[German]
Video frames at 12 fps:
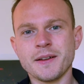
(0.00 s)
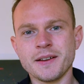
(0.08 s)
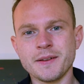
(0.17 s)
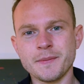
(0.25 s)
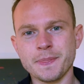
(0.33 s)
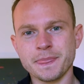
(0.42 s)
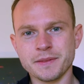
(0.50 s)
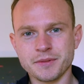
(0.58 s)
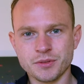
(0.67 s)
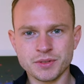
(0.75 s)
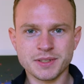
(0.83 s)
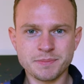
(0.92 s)
Ähm,
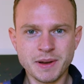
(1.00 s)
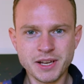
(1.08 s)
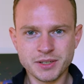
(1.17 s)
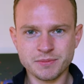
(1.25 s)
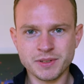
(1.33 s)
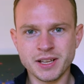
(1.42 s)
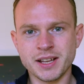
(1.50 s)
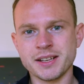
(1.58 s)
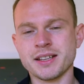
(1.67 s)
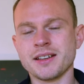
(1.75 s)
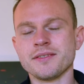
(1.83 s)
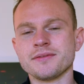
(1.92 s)
kurzes Beispiel, ja,
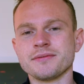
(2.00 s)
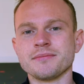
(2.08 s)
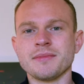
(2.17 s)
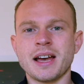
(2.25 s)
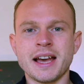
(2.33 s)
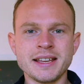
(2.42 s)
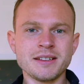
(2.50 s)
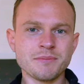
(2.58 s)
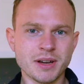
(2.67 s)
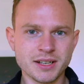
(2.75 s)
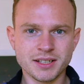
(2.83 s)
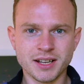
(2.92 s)
der eine
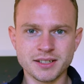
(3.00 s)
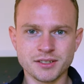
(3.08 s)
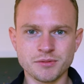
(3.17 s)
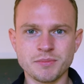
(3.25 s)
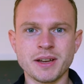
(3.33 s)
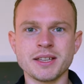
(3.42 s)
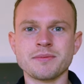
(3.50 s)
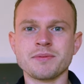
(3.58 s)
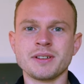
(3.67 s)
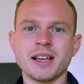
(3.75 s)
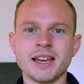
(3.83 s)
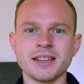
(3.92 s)
Mann kann zum
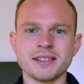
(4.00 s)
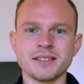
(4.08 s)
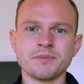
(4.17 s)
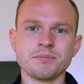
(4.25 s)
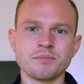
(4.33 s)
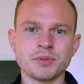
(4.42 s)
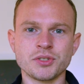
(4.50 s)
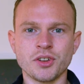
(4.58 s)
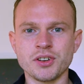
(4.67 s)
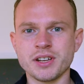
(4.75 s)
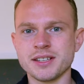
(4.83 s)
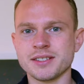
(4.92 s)
Beispiel eine
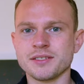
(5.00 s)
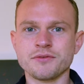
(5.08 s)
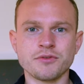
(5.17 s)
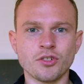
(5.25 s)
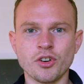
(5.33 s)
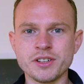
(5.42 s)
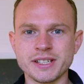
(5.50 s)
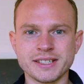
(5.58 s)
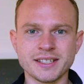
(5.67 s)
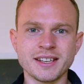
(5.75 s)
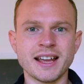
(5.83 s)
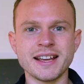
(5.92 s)
besonders
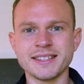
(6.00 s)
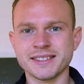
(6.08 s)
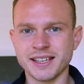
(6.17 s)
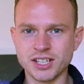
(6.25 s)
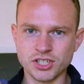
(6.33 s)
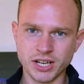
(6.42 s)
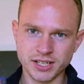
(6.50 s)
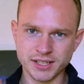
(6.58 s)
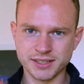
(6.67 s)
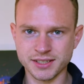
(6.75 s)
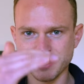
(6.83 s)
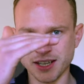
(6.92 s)
freundliche Nice Guy
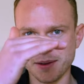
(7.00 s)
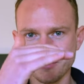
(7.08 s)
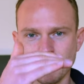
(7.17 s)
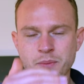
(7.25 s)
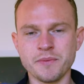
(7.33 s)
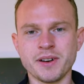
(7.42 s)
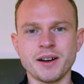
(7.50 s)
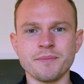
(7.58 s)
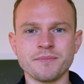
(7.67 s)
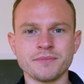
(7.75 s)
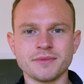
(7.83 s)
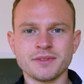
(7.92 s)
Checkliste in seinem Kopf
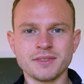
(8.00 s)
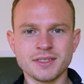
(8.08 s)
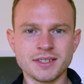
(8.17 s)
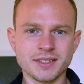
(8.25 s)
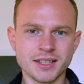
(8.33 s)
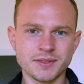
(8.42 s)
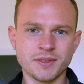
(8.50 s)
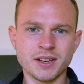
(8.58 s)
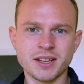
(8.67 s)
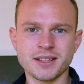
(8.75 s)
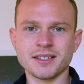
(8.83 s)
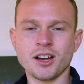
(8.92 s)
haben. Das heißt, wenn
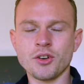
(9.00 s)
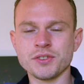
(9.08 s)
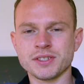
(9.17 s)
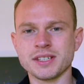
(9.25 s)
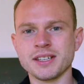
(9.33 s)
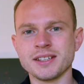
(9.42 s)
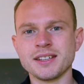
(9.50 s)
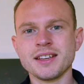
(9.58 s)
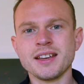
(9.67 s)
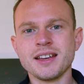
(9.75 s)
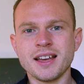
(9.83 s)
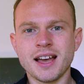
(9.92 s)
er jetzt rausgeht,
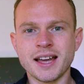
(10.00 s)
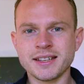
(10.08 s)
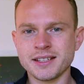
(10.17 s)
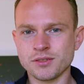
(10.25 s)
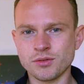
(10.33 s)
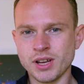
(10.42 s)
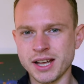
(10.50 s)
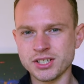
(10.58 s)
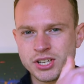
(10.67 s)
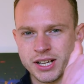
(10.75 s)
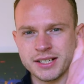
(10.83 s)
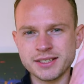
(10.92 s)
hat er so eine
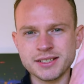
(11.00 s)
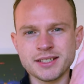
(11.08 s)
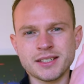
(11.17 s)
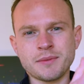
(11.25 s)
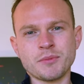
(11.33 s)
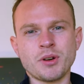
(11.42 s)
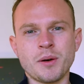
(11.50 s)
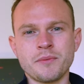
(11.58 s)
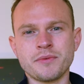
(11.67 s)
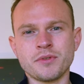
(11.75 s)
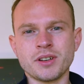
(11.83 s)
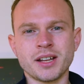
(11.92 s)
Art Checkliste in seinem
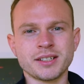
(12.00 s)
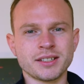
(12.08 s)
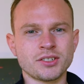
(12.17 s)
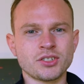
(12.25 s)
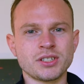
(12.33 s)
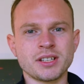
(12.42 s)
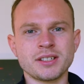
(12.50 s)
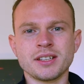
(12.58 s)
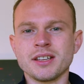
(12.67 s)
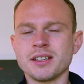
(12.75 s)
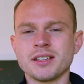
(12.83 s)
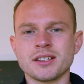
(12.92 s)
Kopf und da drin steht,
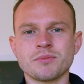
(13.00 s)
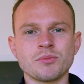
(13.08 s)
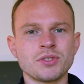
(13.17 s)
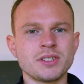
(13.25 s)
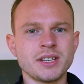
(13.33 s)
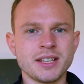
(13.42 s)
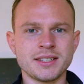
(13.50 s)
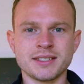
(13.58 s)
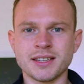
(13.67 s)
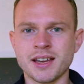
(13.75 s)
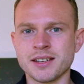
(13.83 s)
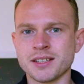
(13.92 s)
ich muss nett
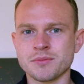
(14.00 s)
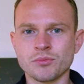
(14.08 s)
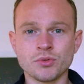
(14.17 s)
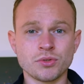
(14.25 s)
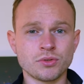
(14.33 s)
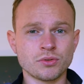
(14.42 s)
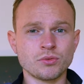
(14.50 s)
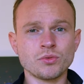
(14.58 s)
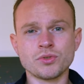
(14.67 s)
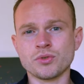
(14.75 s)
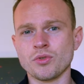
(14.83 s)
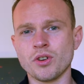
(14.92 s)
sein, ich muss
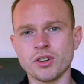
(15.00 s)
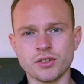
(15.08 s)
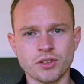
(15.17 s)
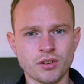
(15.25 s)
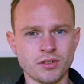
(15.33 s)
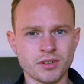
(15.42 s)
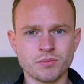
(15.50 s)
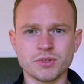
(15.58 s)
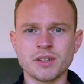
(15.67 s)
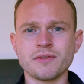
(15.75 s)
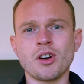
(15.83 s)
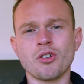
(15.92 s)
gut zuhören können, ich muss
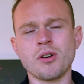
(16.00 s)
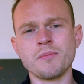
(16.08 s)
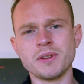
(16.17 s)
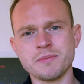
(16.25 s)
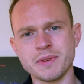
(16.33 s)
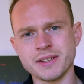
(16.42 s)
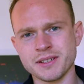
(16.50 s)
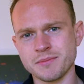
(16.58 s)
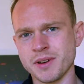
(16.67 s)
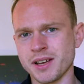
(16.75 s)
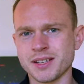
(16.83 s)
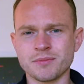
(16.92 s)
der Frau Komplimente
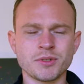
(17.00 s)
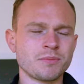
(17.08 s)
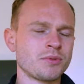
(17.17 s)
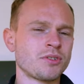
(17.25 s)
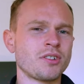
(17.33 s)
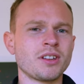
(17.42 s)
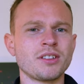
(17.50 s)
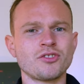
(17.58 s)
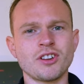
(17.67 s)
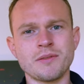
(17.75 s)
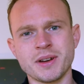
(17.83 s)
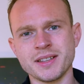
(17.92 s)
machen, ich muss besonders
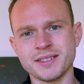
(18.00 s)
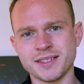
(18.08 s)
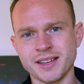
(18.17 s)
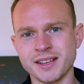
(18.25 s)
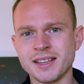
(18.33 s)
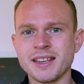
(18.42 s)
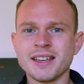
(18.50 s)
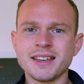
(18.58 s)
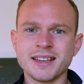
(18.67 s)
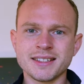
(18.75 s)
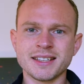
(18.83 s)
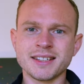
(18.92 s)
charmant sein,
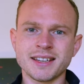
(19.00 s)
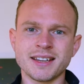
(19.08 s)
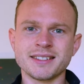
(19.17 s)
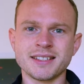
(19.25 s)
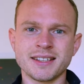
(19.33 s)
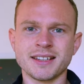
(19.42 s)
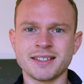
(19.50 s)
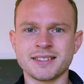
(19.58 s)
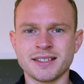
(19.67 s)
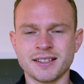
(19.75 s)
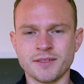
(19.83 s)
etc., etc., etc.